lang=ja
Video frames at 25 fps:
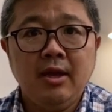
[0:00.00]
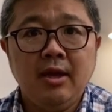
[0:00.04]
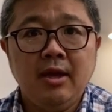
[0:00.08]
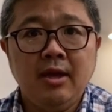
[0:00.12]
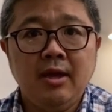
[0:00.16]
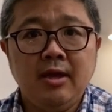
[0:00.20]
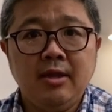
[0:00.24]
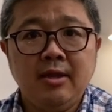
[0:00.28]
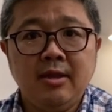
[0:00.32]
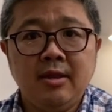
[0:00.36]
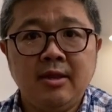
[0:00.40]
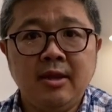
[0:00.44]

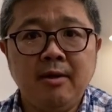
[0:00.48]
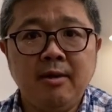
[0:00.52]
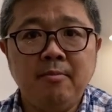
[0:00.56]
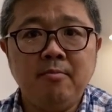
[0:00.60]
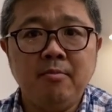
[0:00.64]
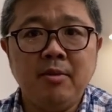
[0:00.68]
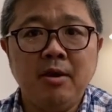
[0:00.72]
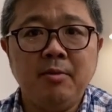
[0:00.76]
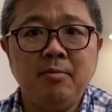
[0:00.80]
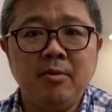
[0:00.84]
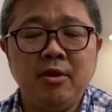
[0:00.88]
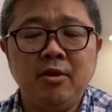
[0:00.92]
えー、で、
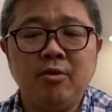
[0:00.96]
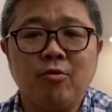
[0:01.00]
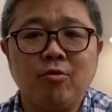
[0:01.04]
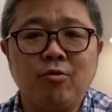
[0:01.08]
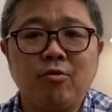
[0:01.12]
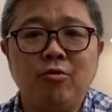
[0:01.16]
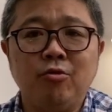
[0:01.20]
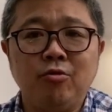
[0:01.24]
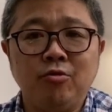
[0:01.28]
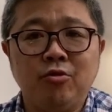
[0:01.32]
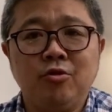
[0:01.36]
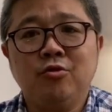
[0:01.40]
3番目の
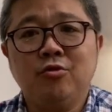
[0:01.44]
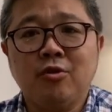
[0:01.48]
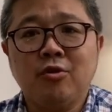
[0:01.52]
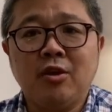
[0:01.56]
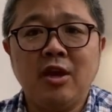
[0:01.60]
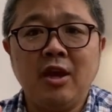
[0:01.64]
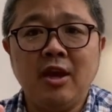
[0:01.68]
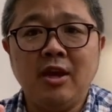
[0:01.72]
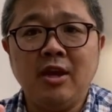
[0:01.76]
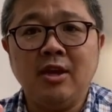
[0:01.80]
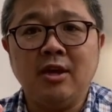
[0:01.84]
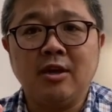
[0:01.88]
購入
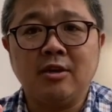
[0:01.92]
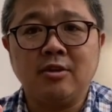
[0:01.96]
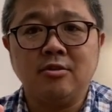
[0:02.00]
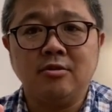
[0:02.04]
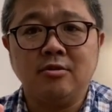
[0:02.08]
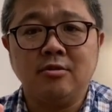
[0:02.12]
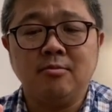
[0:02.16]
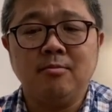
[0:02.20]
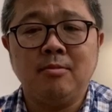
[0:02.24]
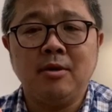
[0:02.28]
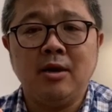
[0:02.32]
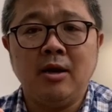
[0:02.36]
契
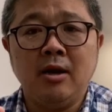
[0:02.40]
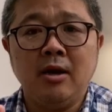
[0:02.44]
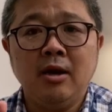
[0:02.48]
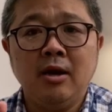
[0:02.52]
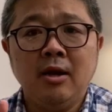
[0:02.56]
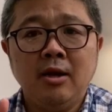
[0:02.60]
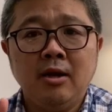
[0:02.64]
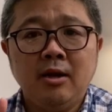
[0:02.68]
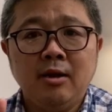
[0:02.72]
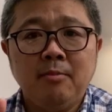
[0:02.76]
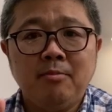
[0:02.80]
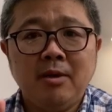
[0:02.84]
約。まあ、
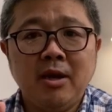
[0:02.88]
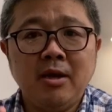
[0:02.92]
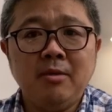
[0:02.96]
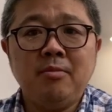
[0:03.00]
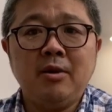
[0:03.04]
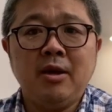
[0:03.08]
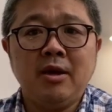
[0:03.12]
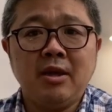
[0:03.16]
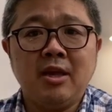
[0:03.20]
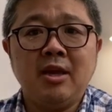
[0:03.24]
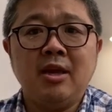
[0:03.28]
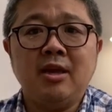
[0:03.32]

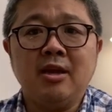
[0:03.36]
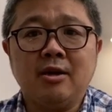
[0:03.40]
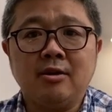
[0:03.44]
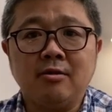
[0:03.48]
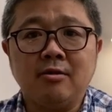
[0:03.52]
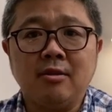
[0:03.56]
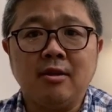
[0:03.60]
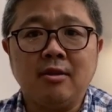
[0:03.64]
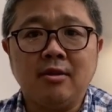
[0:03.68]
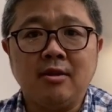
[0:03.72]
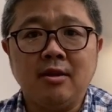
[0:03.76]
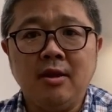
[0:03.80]
売買契
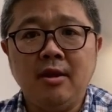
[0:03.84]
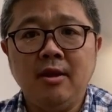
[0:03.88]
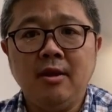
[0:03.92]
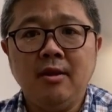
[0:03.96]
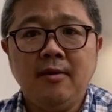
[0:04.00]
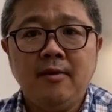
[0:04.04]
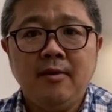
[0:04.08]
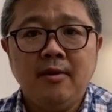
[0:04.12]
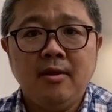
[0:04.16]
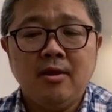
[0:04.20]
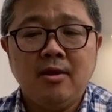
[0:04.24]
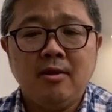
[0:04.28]
約です
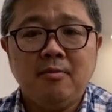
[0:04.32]
ね。